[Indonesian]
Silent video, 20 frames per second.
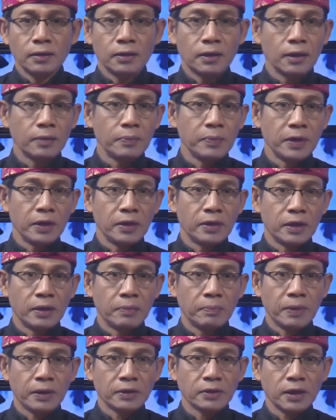Terlebih
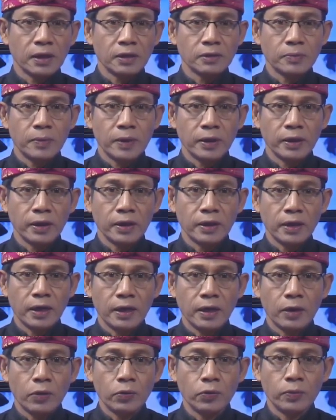Denpasar sebagai
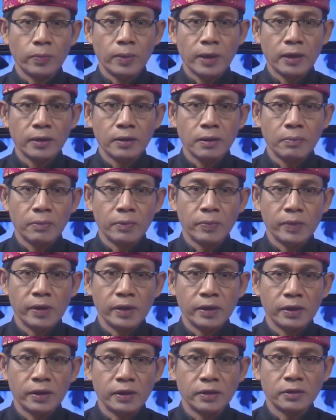daerah urban
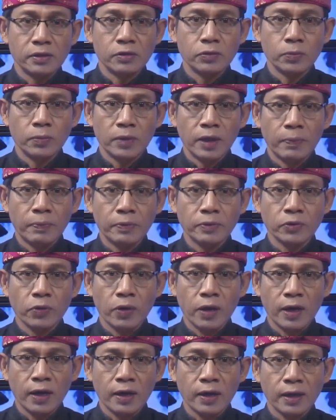memiliki sejumlah
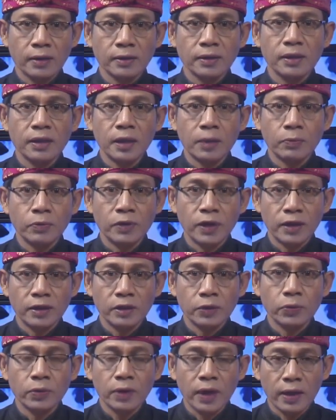persoalan yang tidak mudah
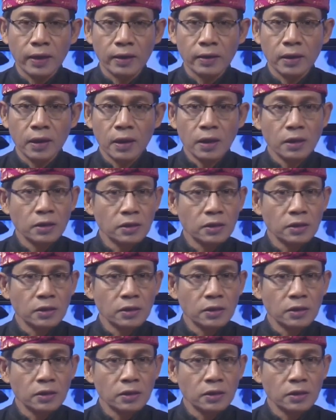diurai.